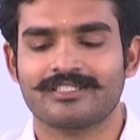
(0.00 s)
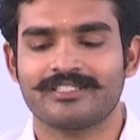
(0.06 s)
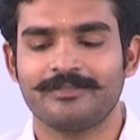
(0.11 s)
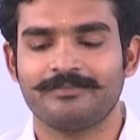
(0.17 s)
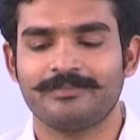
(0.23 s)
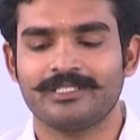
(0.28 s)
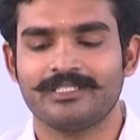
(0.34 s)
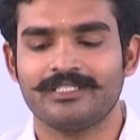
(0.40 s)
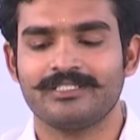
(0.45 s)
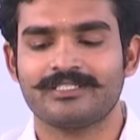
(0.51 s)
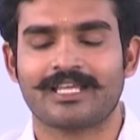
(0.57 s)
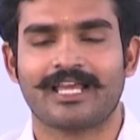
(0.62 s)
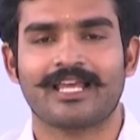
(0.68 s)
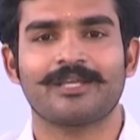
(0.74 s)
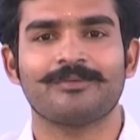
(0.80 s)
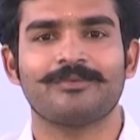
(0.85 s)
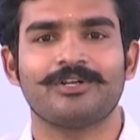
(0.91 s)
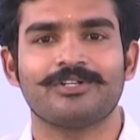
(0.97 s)
స్క్రిప్ట్ ఇది
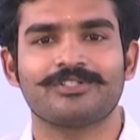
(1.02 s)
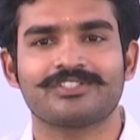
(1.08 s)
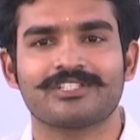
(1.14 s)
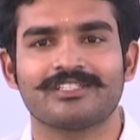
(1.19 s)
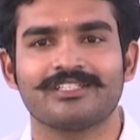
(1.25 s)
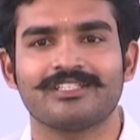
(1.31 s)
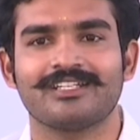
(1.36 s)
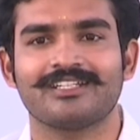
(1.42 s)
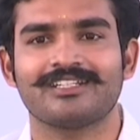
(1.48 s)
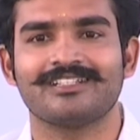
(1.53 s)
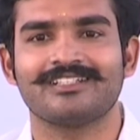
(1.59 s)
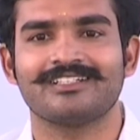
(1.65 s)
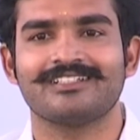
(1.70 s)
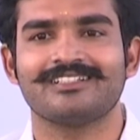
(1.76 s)
చాలా బాగా వచ్చింది అండ్